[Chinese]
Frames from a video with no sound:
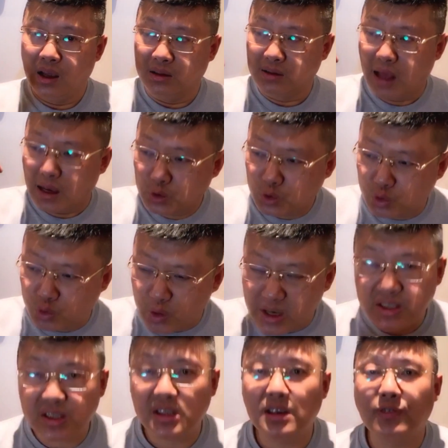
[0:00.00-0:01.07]
他学
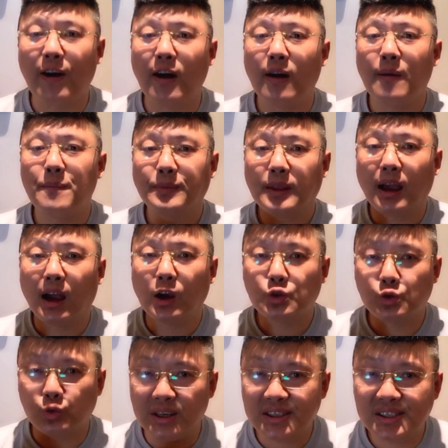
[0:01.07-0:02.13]
西方啊，
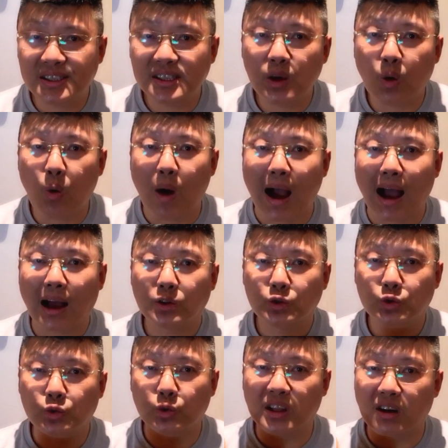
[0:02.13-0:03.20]
学西化，
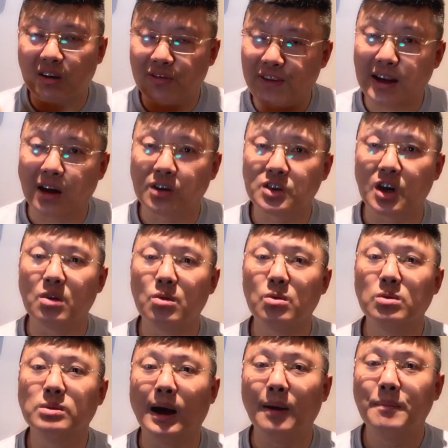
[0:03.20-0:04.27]
学的是非常成
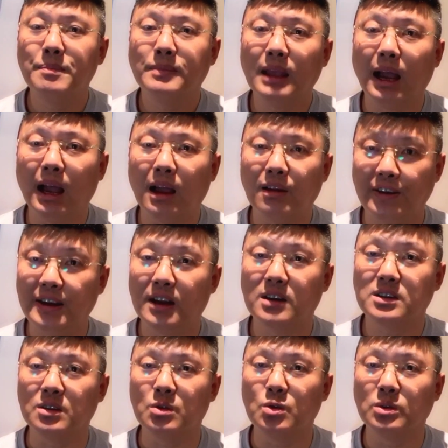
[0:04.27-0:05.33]
功的啊，非常
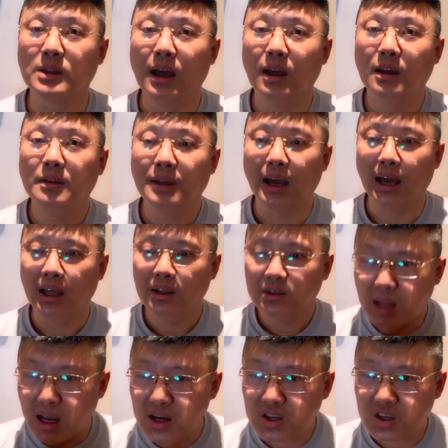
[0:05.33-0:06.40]
成功的啊！
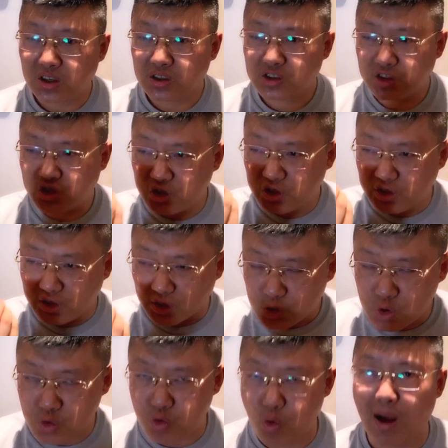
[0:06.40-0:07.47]
但是自己的
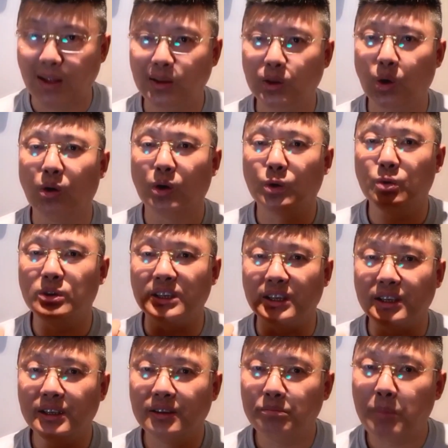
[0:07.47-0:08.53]
传统的东
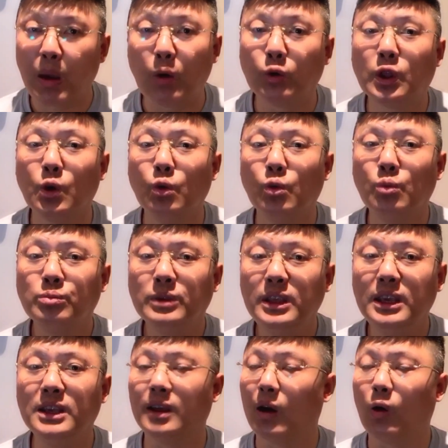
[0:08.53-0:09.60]
西没有丢，
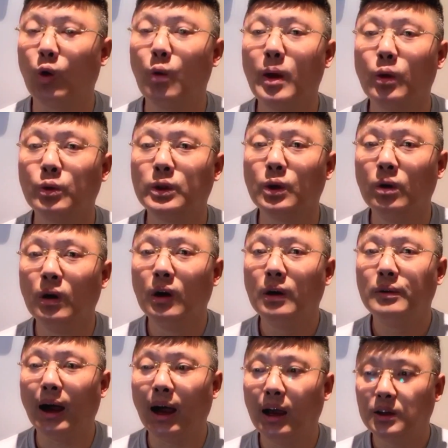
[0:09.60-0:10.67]
一点都没有丢
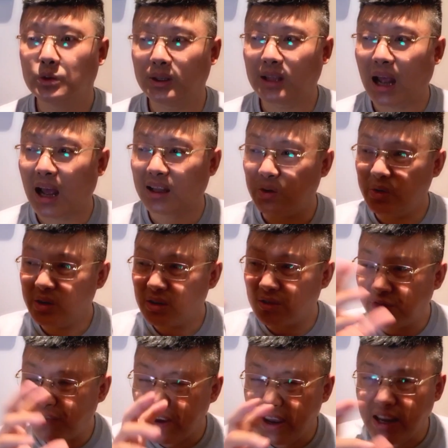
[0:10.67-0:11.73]
啊！所以他等于是
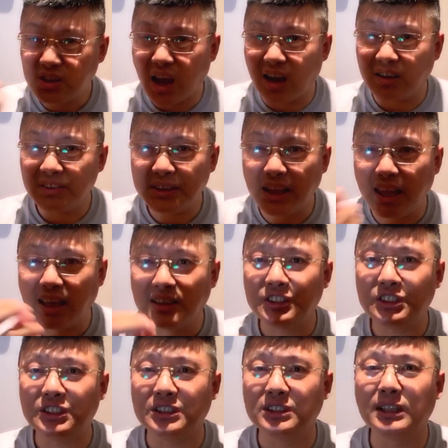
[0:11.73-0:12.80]
非常典
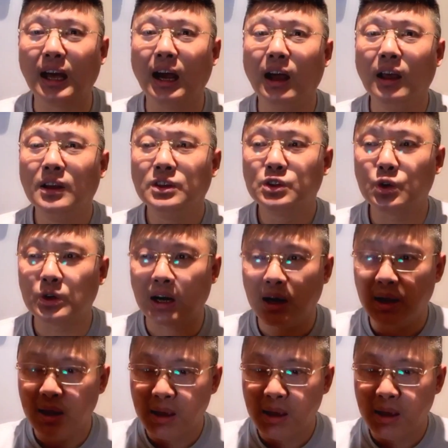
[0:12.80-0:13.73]
型的，就是